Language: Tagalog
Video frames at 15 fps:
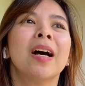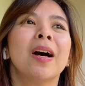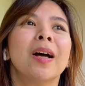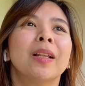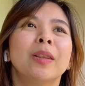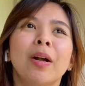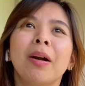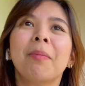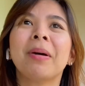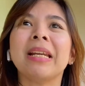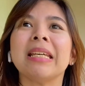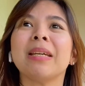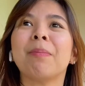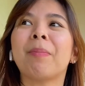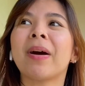
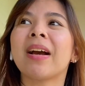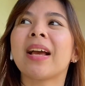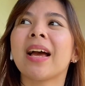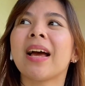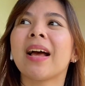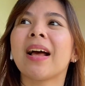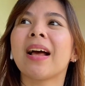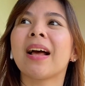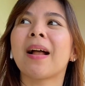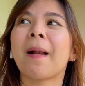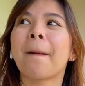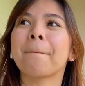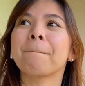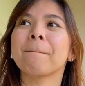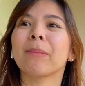normally, pagka
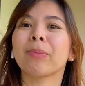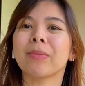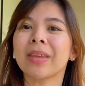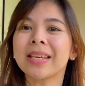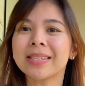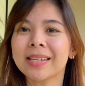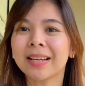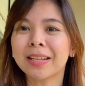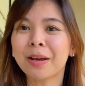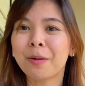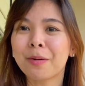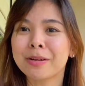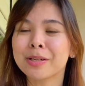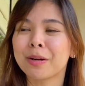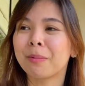isang
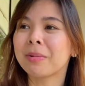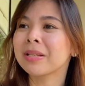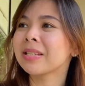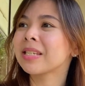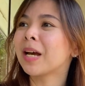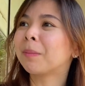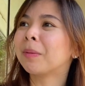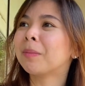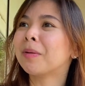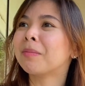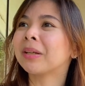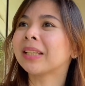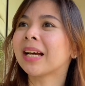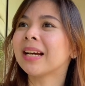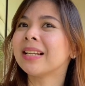negosyo, masasabi mong
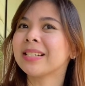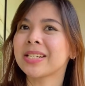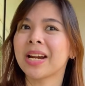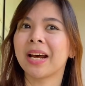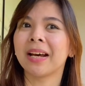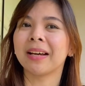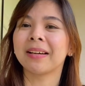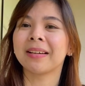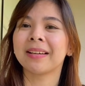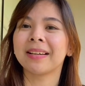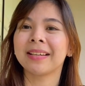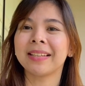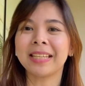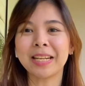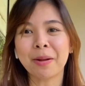matagal siya,
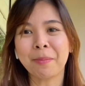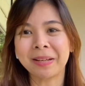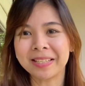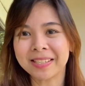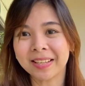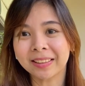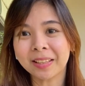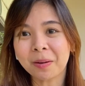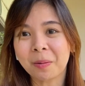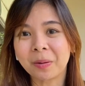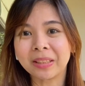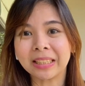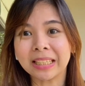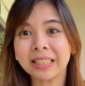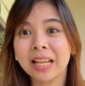hindi naman isang taon,
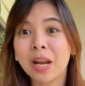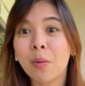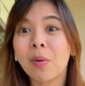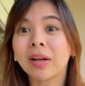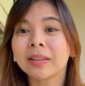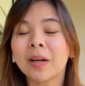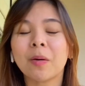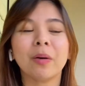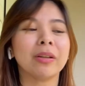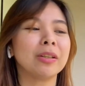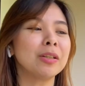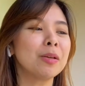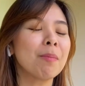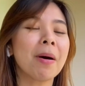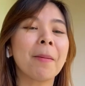hindi dalawang taon,
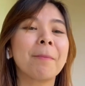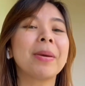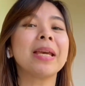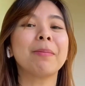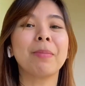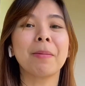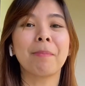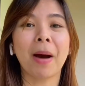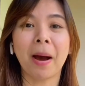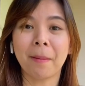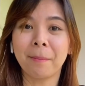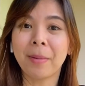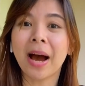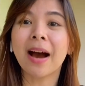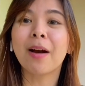yun yung mga baby pa,
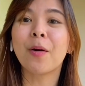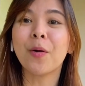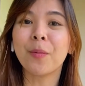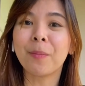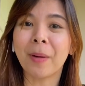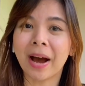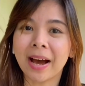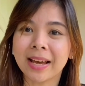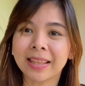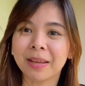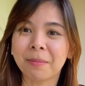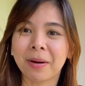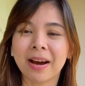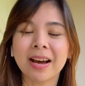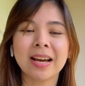bago pa, ba?
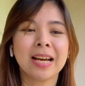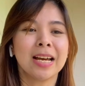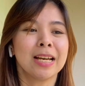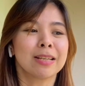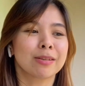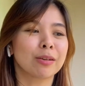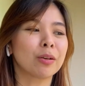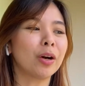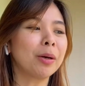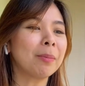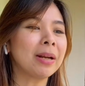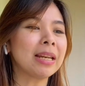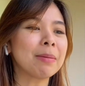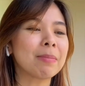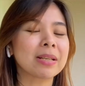Diba? So
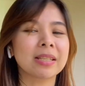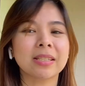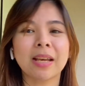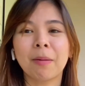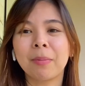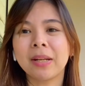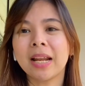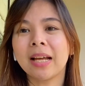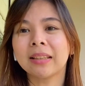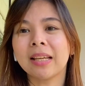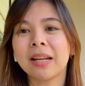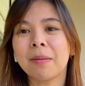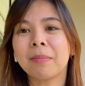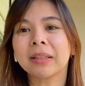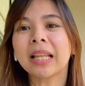normally, masasabi
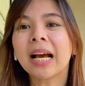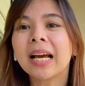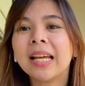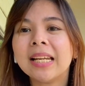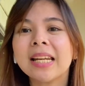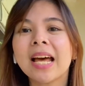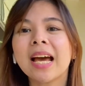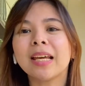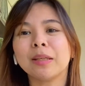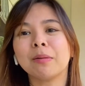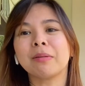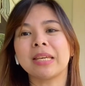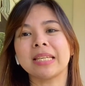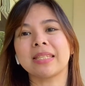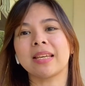natin na matagal na yung
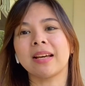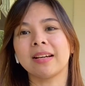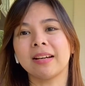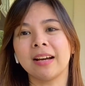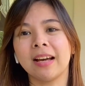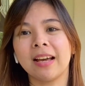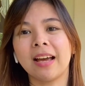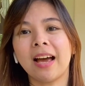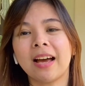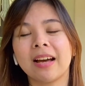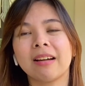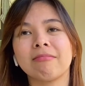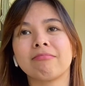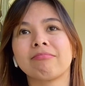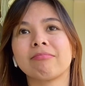isang um,